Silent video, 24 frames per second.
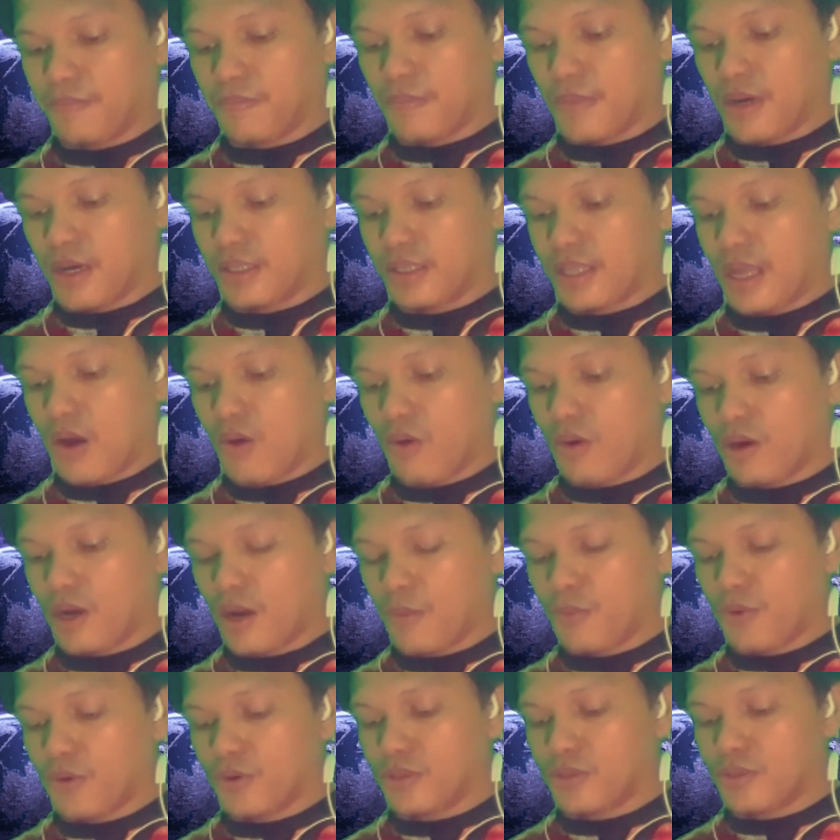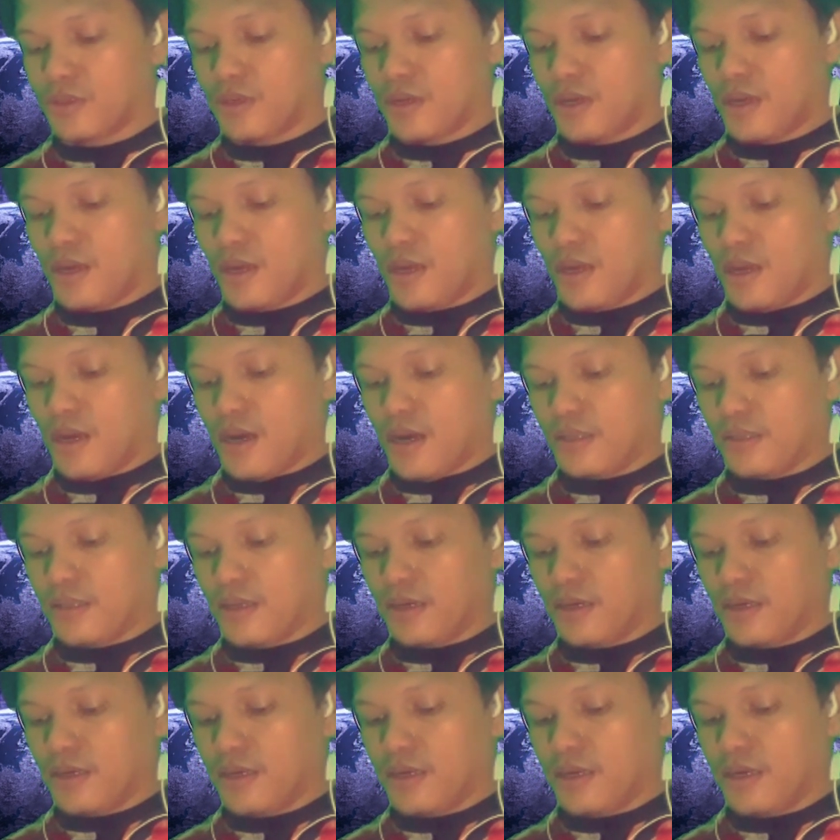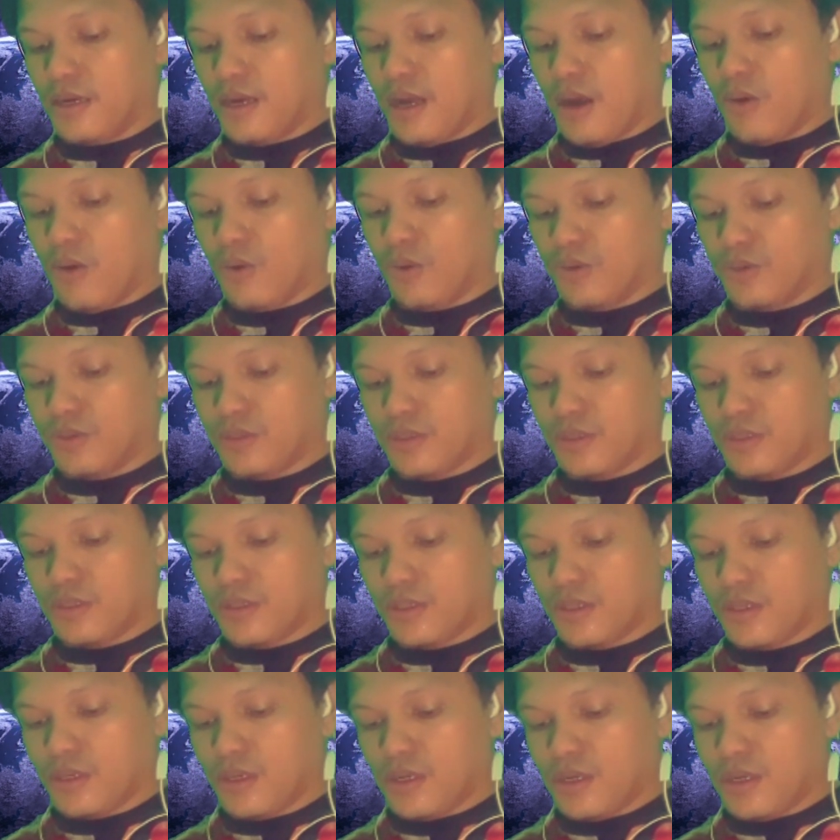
mga taong kapos at naghihikaos.